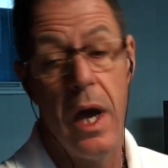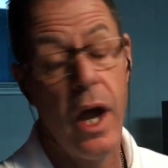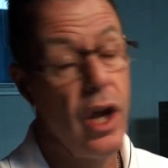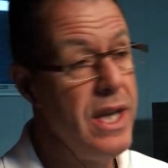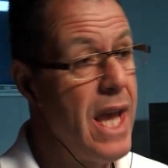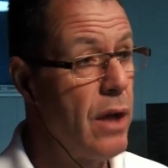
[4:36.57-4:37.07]

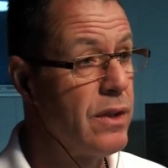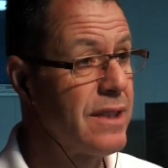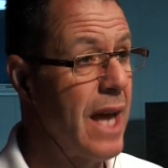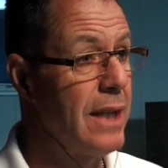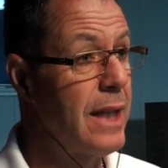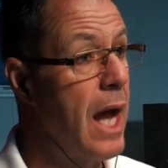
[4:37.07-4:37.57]
reliés à une
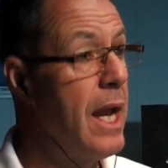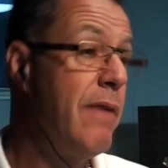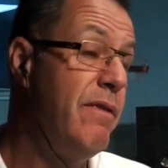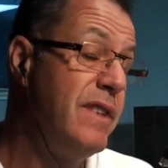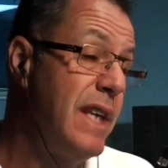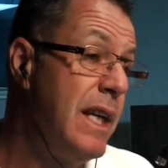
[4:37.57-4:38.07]
centrale,
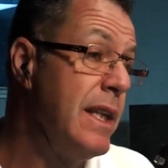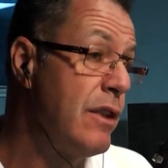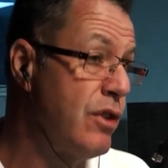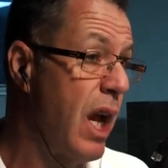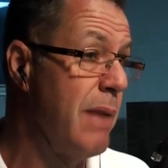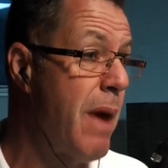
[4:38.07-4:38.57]
à les
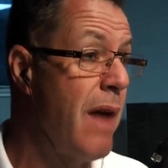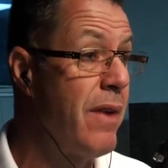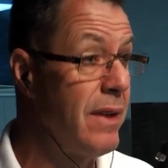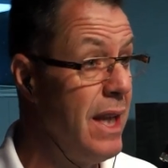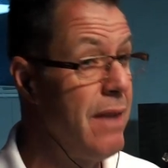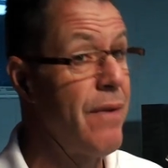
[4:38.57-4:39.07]
naturellement avant
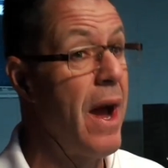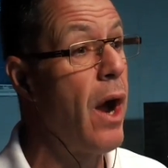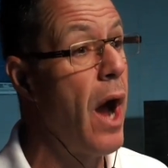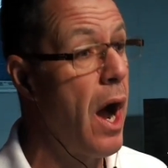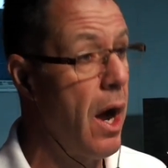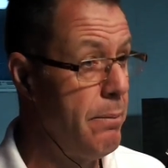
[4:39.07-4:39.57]
de les faire,
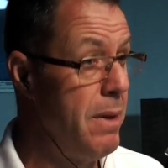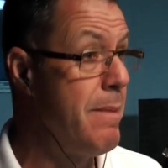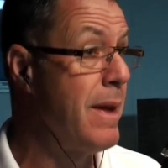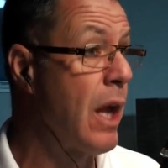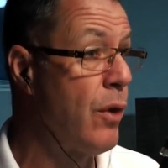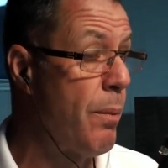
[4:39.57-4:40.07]
ah, les
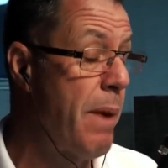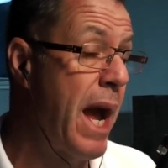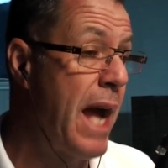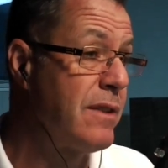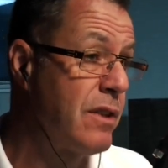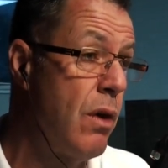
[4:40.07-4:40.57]
mettre en
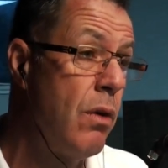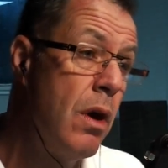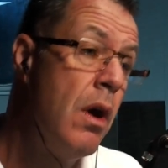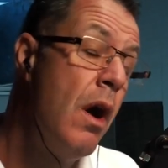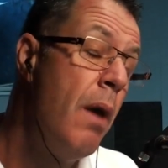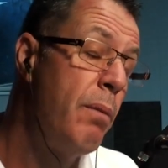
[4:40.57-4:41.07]
opération
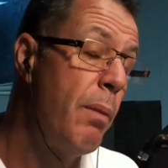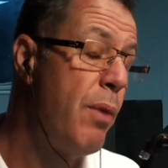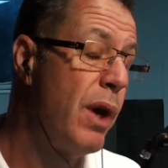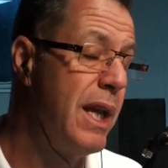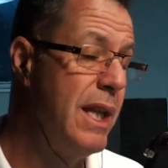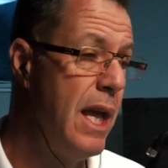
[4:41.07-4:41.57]
pour pas
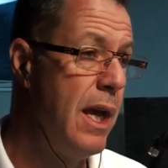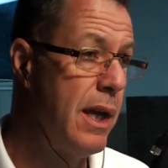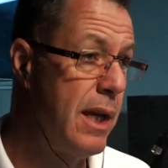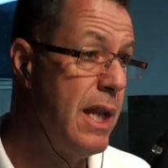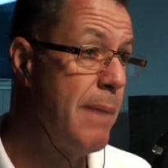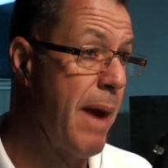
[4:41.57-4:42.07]
qu'ils
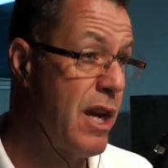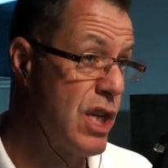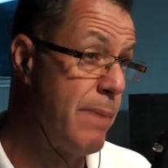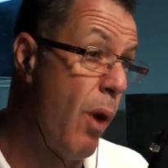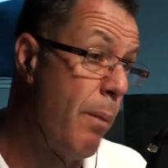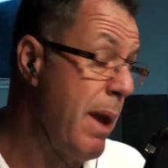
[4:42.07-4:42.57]
dépêchent les
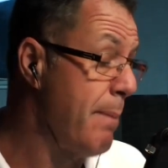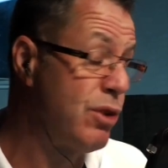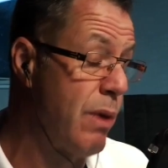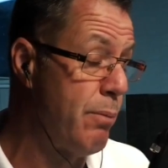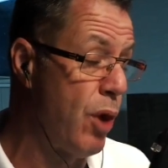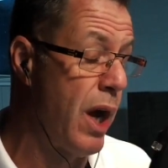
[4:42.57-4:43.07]
pompiers
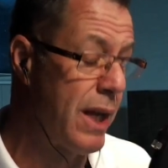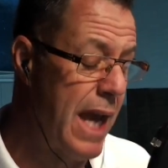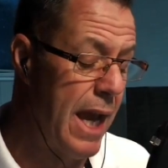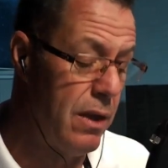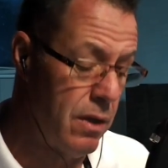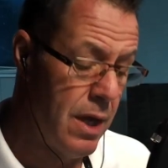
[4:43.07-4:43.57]
pour
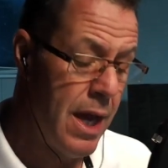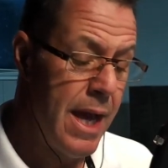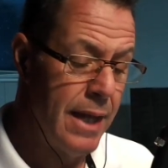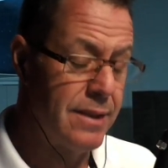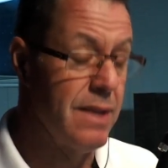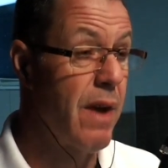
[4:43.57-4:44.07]
rien.
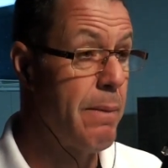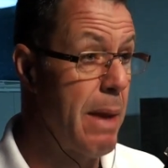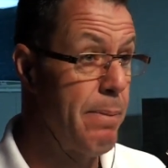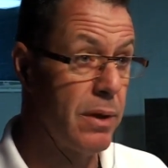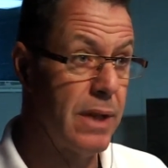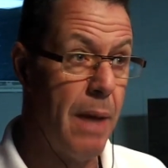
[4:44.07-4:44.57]
C'est vraiment
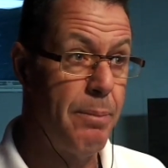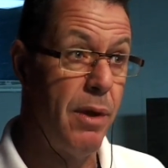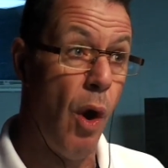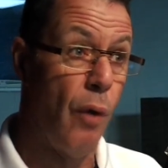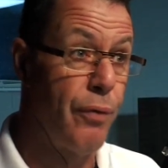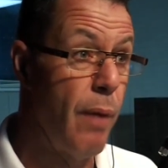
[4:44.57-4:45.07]
important. Puis
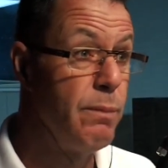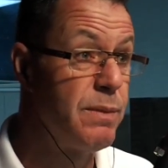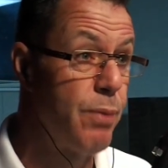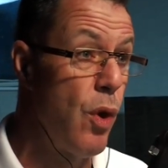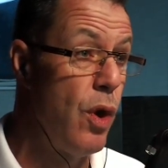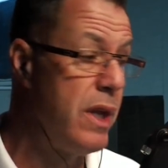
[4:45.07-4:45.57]
on fait un petit peu
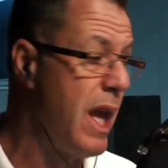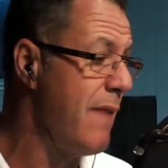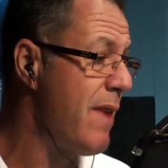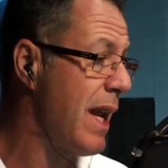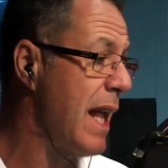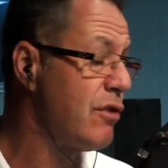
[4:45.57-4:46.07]
un lien
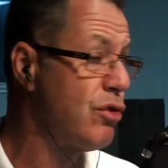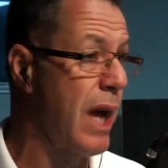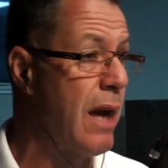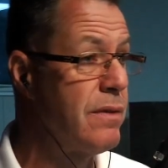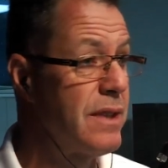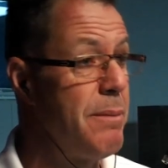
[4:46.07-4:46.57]
avec
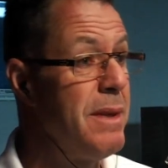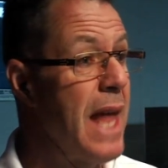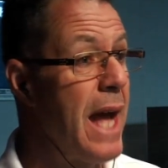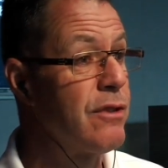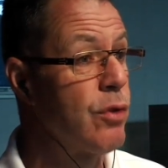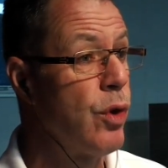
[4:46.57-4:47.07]
l'assurance
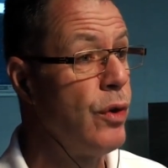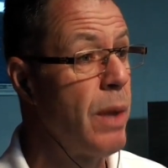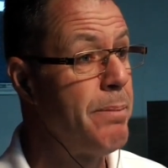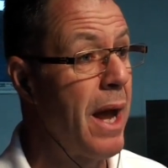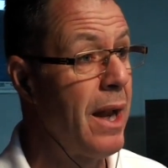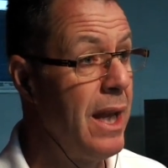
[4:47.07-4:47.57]
habitation qu'on a
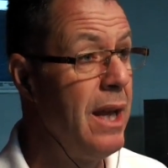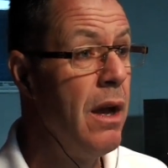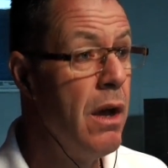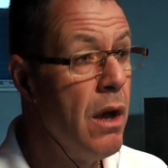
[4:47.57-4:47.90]
parlé,